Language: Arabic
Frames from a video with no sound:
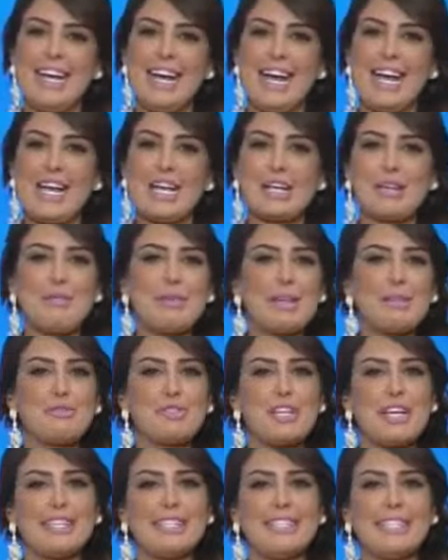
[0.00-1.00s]
حياكم الله
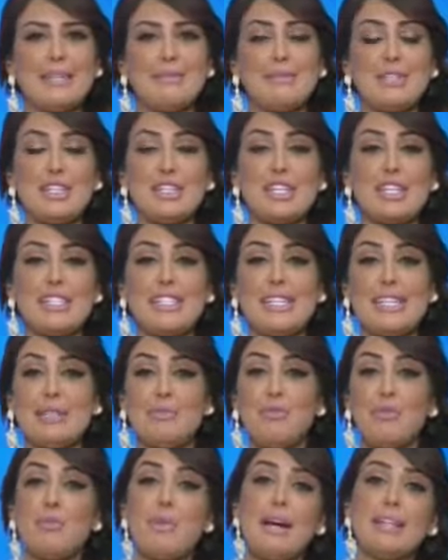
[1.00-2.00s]
مشاهدينا من جديد
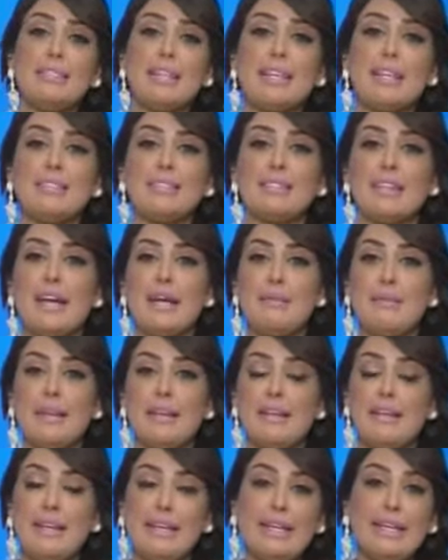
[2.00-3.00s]
مبادرة
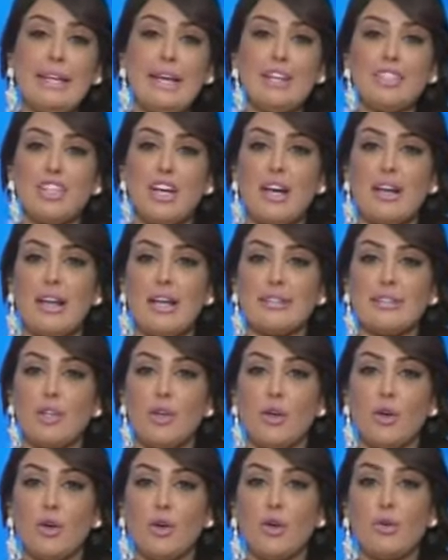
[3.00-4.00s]
أمل لعلاج حالات
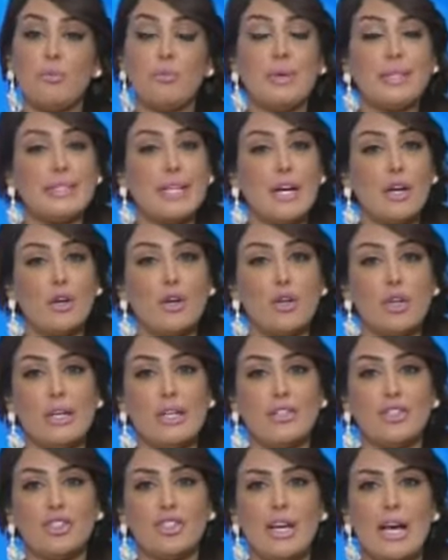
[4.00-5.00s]
العقم وتأخر
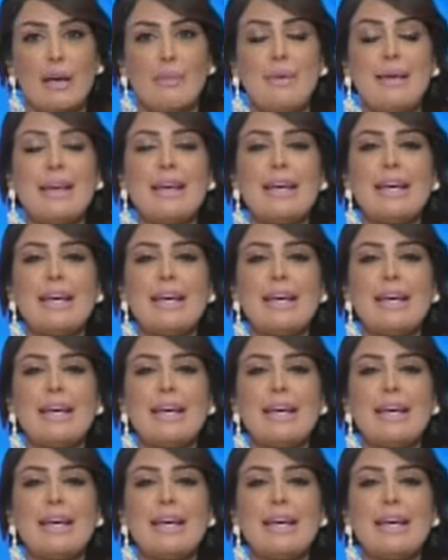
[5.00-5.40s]
الإنجاب